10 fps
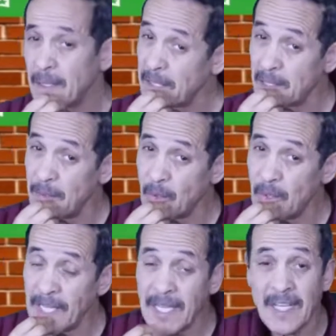سميتو
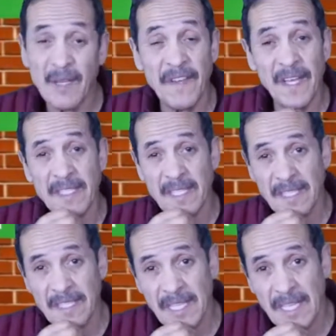اللي قال فيها
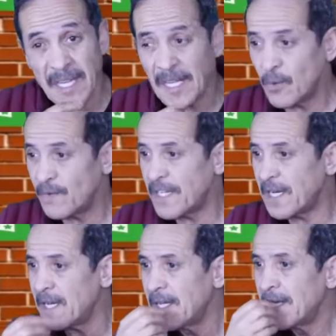تقريع
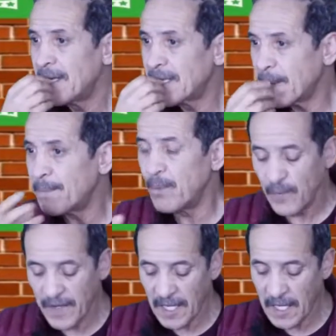وفيها سب
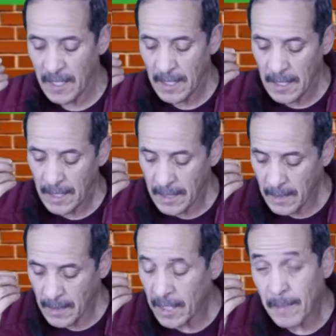وفيها آه،
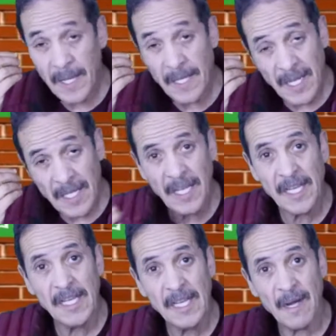عبارات
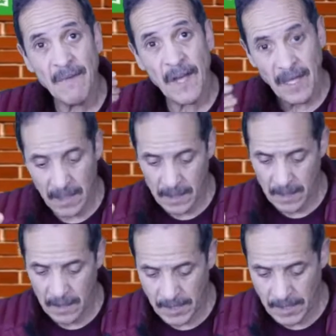قدحيه في حق
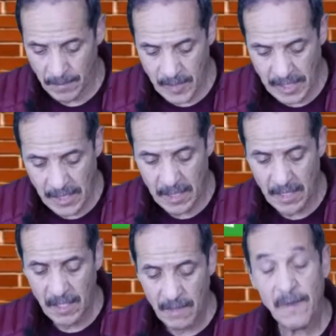مكتب آه، مسير
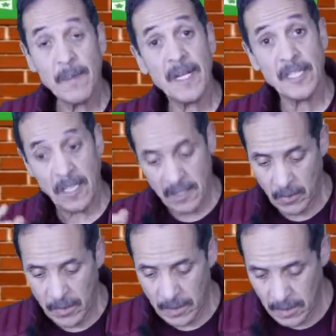فما كانش خصو
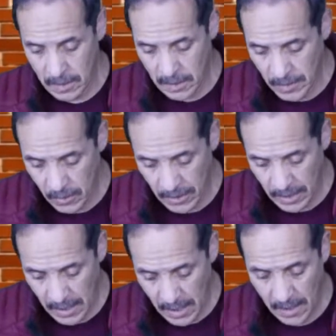سميتو
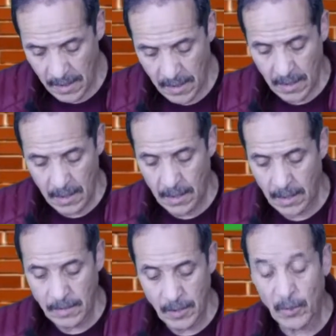كذا آه،
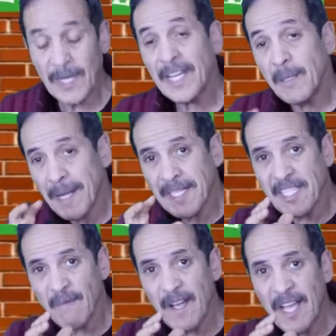ولكن بعض
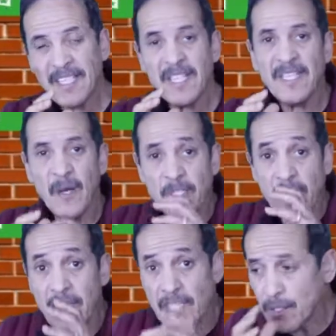الصفحات كتحاول
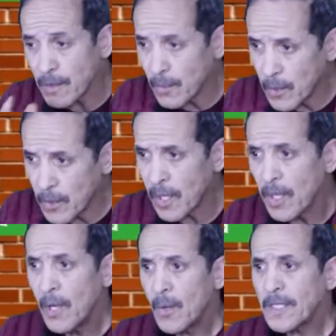تهيج الجمهور
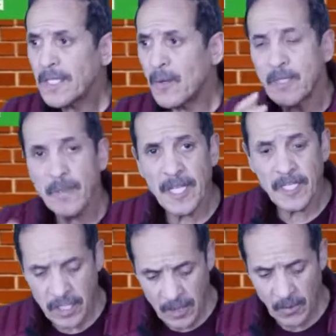وكتحاول تجبد هذا
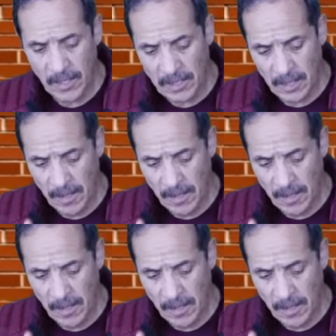الشيء وكانت